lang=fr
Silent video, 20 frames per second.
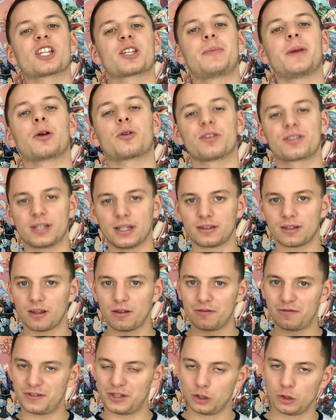j'espère que cette
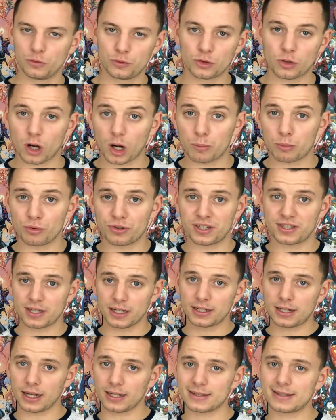vidéo vous aura plu. Si
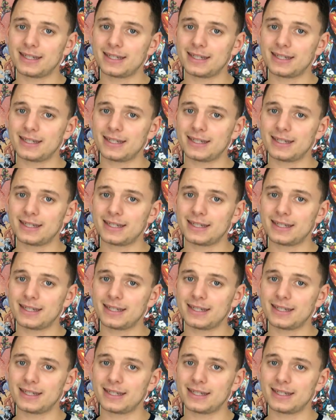c'est le cas,